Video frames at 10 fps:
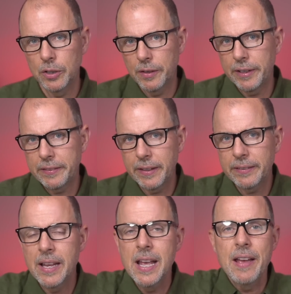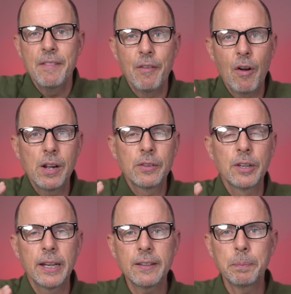Und ihr wisst es, wir wollen
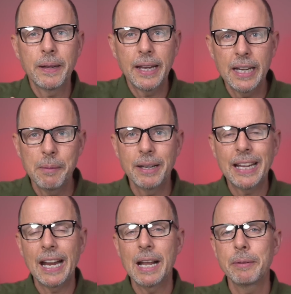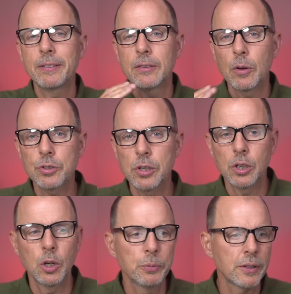zunächst beginnen mit Cannabis Social Clubs.